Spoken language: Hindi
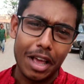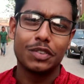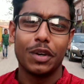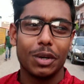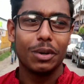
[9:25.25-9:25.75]

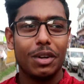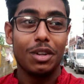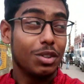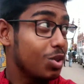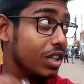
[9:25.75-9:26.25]
नेक्स्ट वीडियो
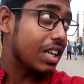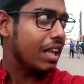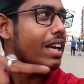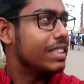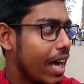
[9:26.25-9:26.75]
थोड़ा
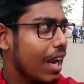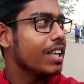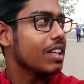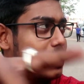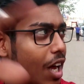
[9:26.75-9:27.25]
ज़्यादा ही
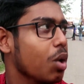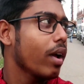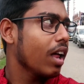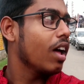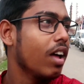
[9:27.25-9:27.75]
स्टाइल आजकल
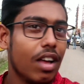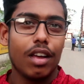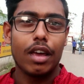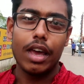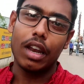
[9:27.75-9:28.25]
चालू है ना
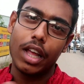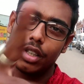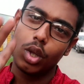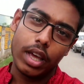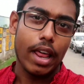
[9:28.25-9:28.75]
एक ना
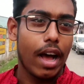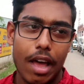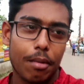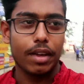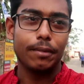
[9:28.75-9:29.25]
एक दिन तो
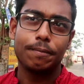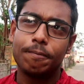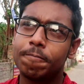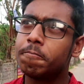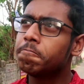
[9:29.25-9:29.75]
गिरेगा ही
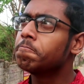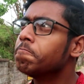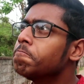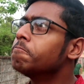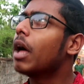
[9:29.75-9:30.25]

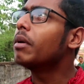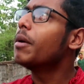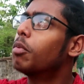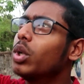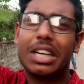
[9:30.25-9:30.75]
भाई अब
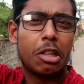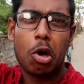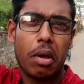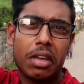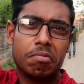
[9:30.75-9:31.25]
ये प्रोजेक्ट
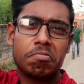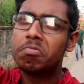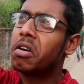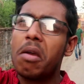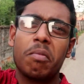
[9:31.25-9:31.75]
देखो भाई
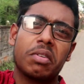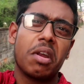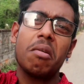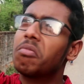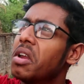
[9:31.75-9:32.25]
ड्रीम
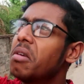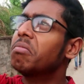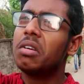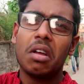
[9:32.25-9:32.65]
ड्रीम ड्रीम